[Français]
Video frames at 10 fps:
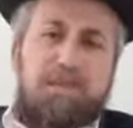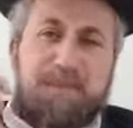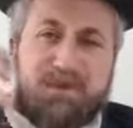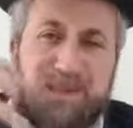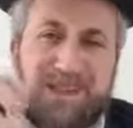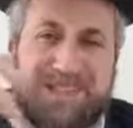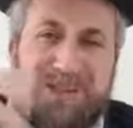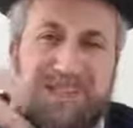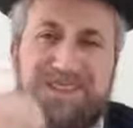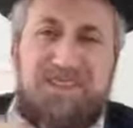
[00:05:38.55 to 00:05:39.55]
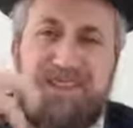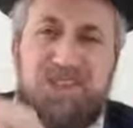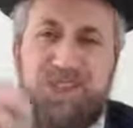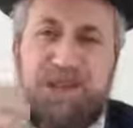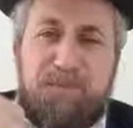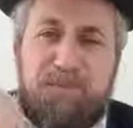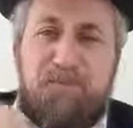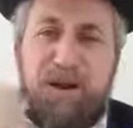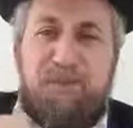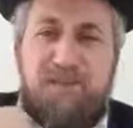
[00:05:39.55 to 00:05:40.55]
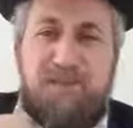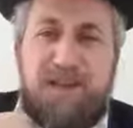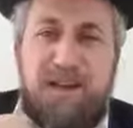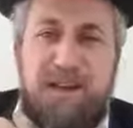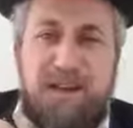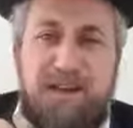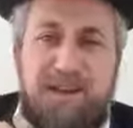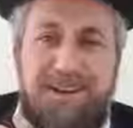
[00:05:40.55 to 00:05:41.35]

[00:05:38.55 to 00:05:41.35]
parce que la sortie d'Égypte pour Am Israël,